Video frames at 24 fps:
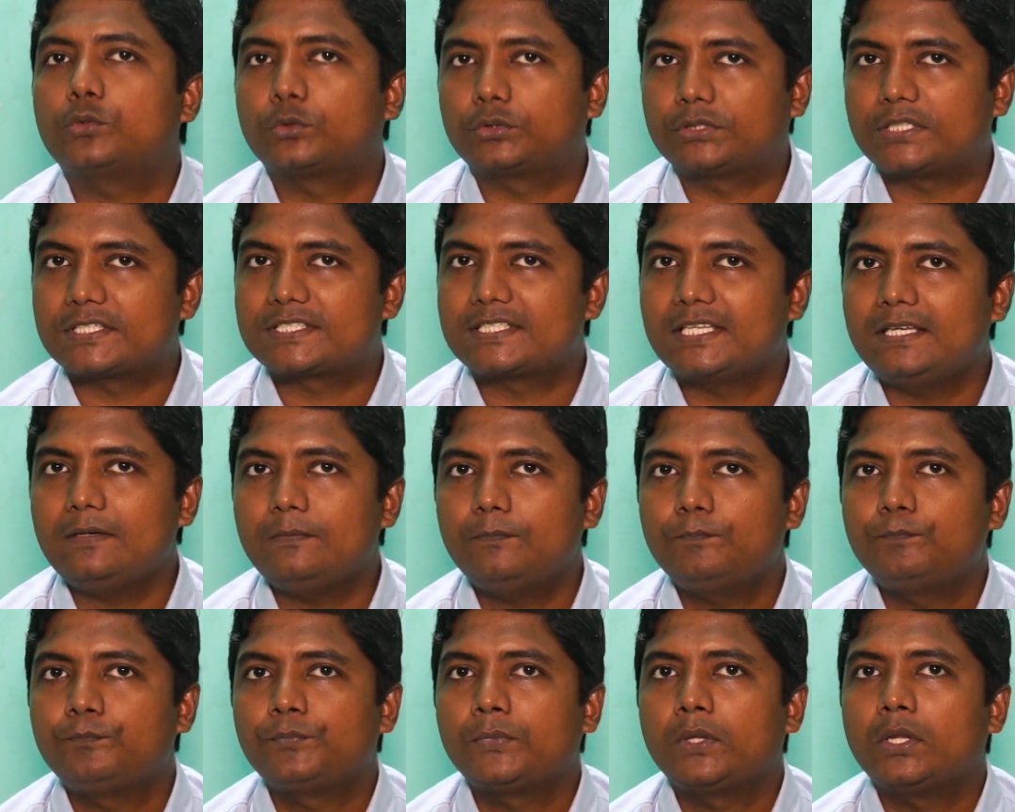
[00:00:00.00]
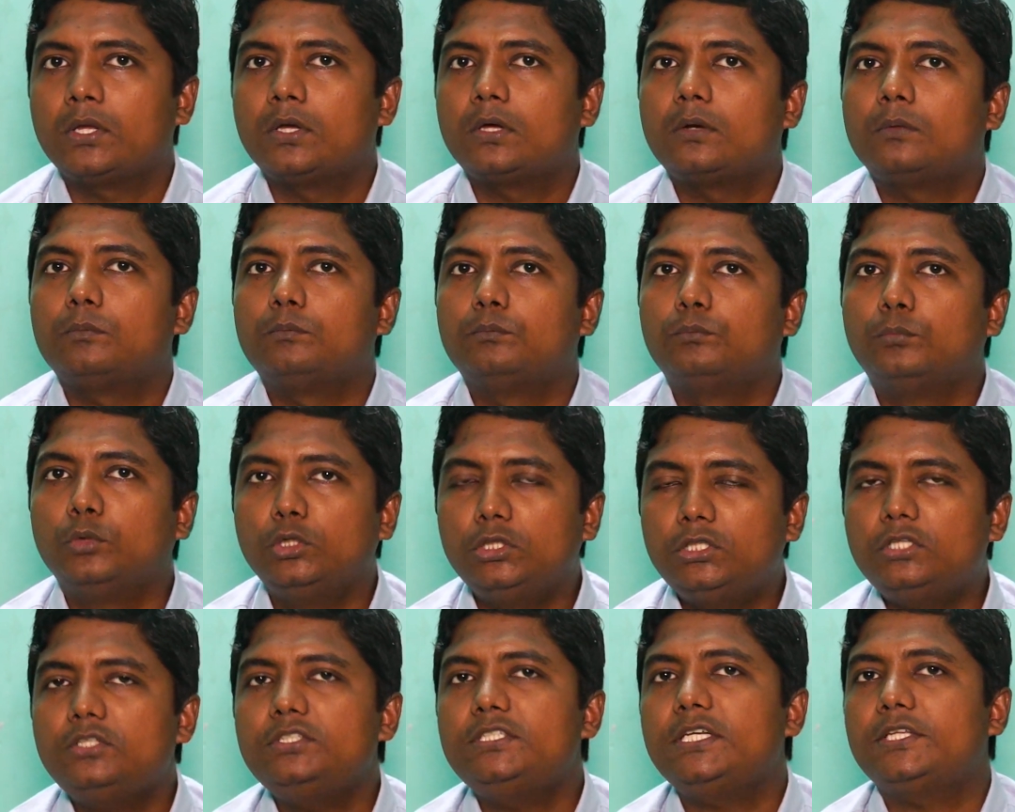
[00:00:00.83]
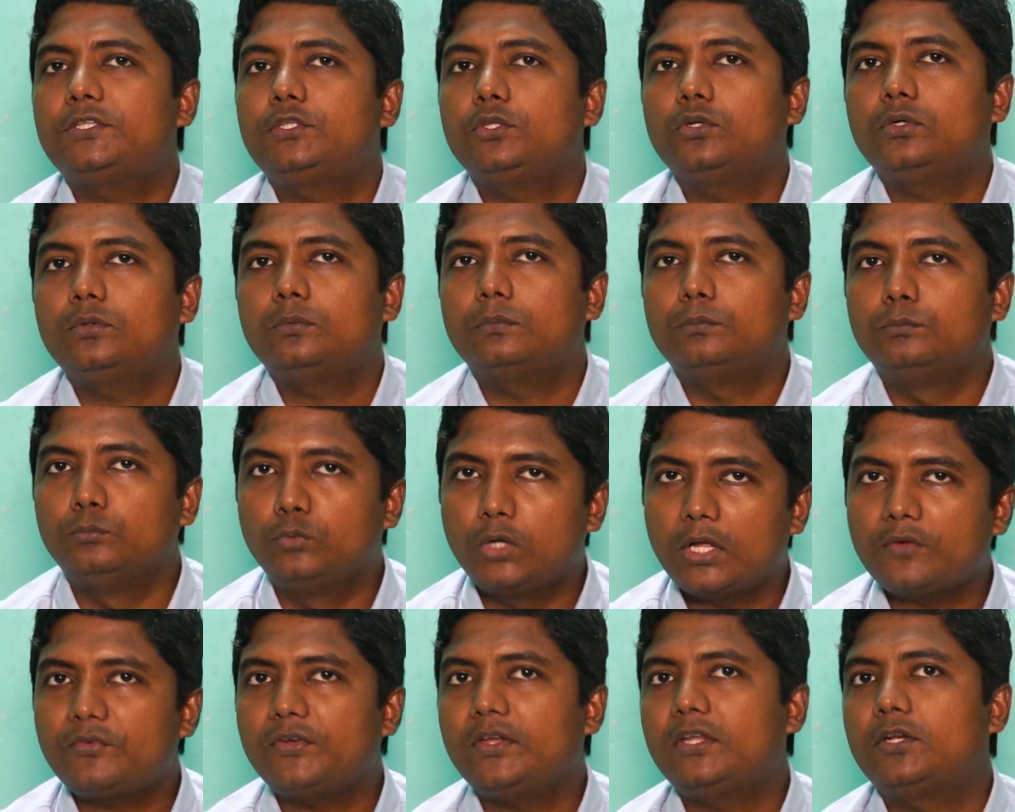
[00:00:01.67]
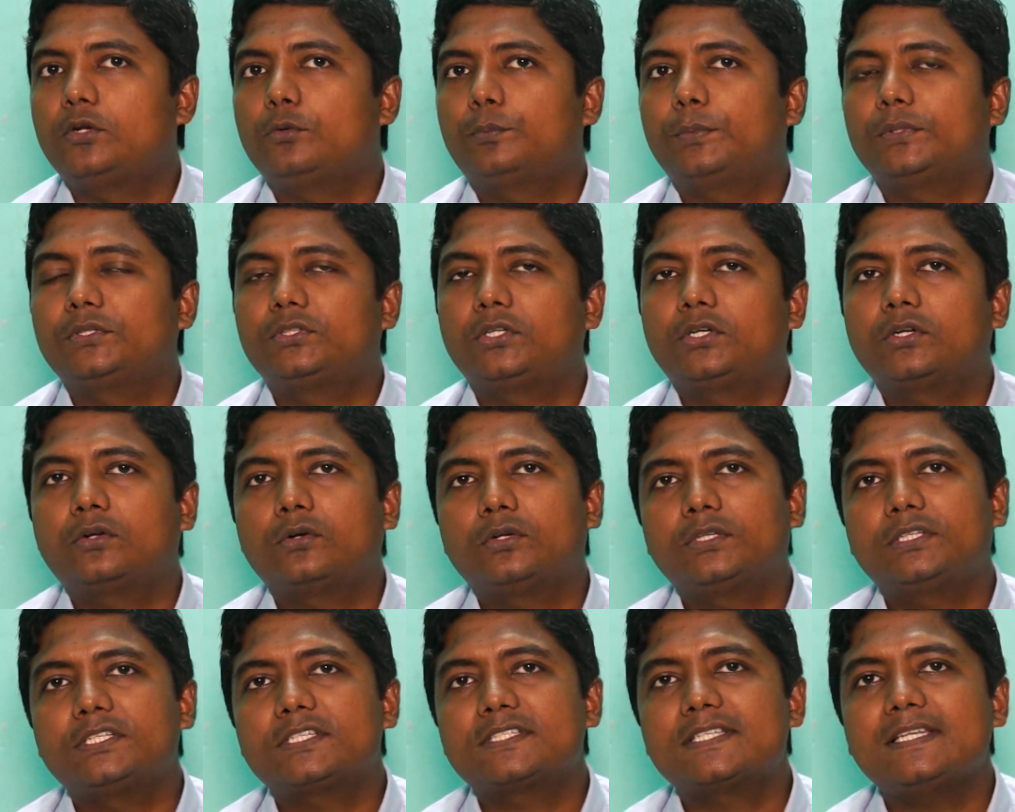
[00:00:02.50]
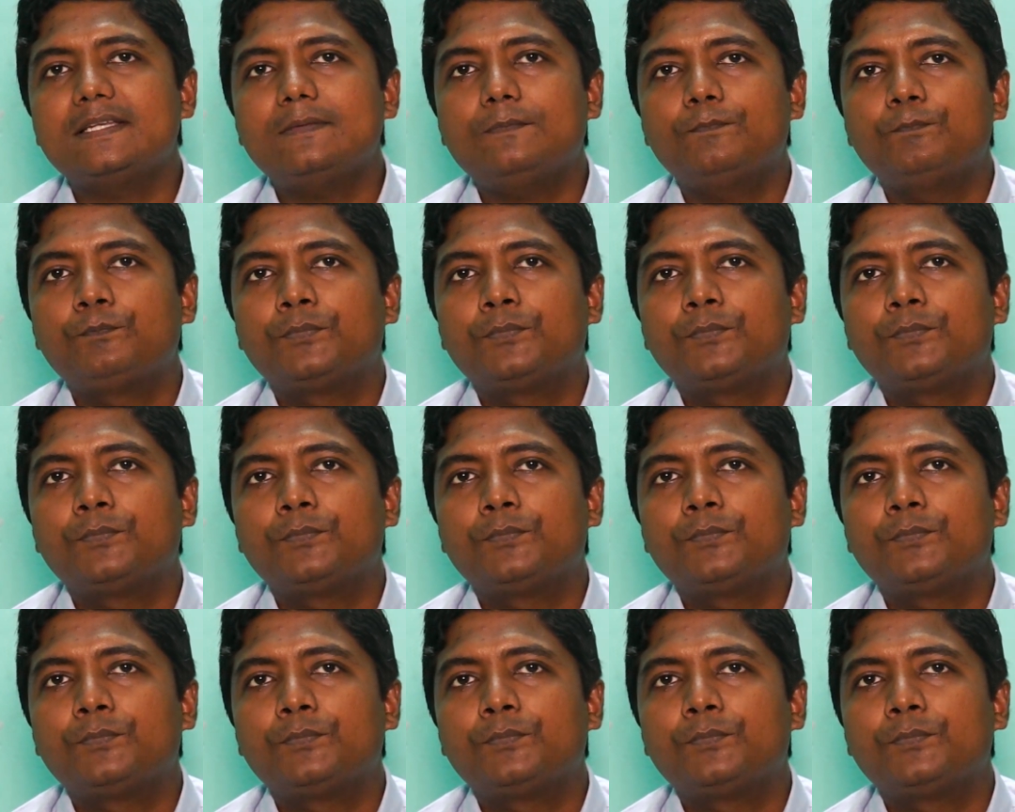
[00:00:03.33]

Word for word: করতেছেন মূলধন জাতীয় মুনাফায় রূপান্তর করতেছেন